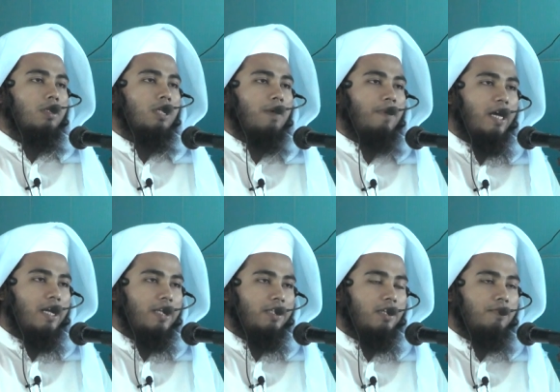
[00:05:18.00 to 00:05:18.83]

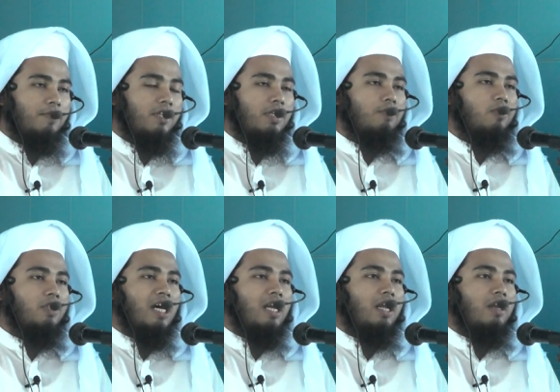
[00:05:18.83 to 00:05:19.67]
সমাইলে তিরমিজির
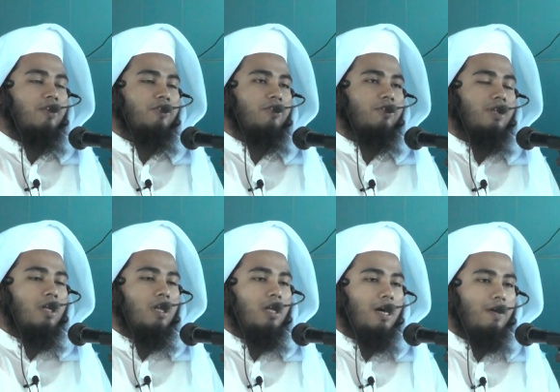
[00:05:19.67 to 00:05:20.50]
মধ্যে আল্লাহ রসুল
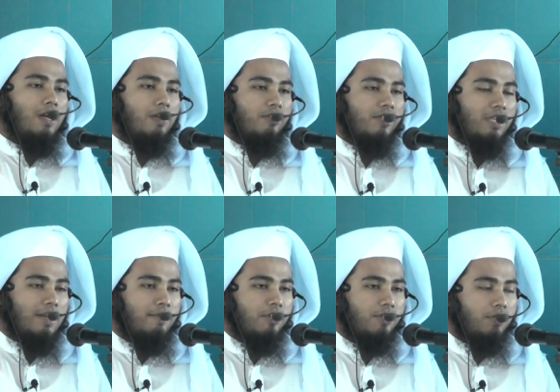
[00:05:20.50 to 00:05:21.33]
সাল্লাহ
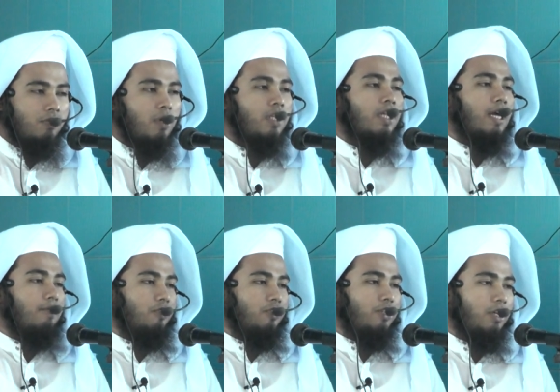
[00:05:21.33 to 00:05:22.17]
আসসালামের সুরত
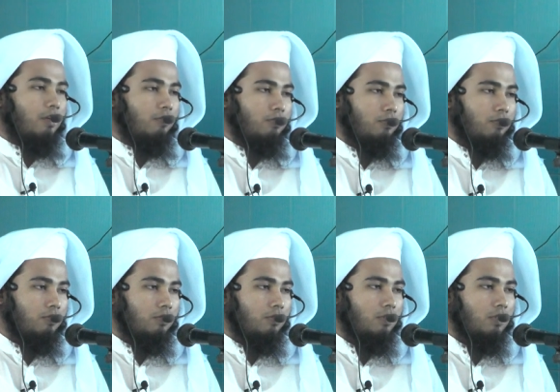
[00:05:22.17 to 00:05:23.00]
কেমন ছিল
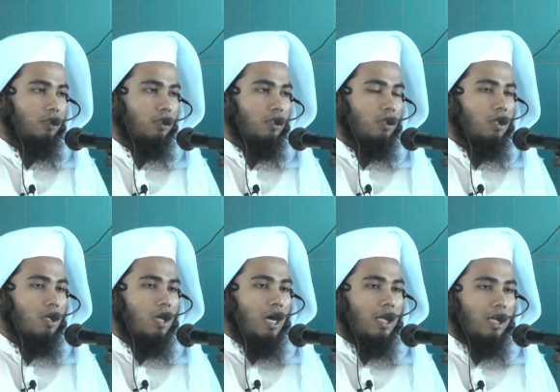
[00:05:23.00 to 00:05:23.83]

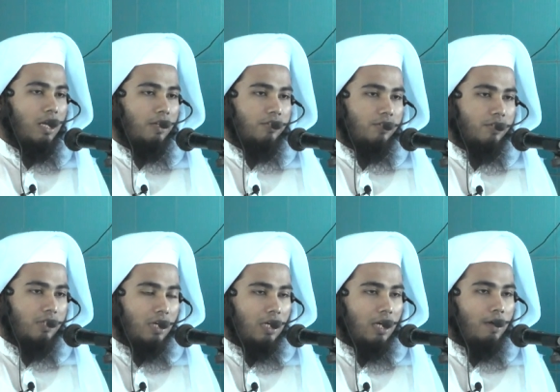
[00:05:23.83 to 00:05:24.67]
আল্লাহ রসুল
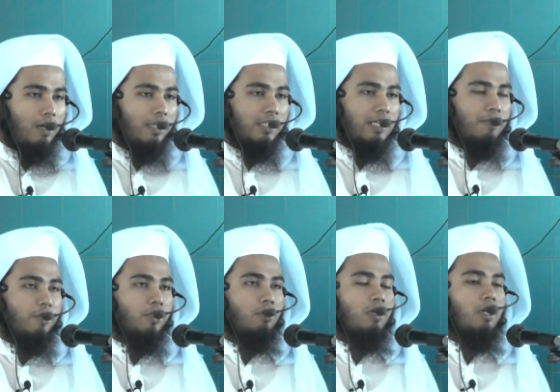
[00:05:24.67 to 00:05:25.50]
সাল্লাহ
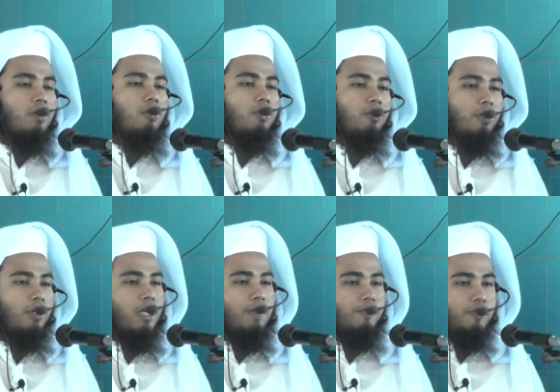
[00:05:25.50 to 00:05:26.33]
আসসালামের শরীরের গঠন
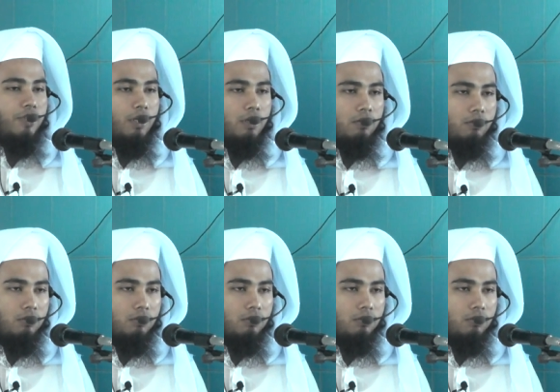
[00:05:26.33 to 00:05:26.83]
কেমন ছিল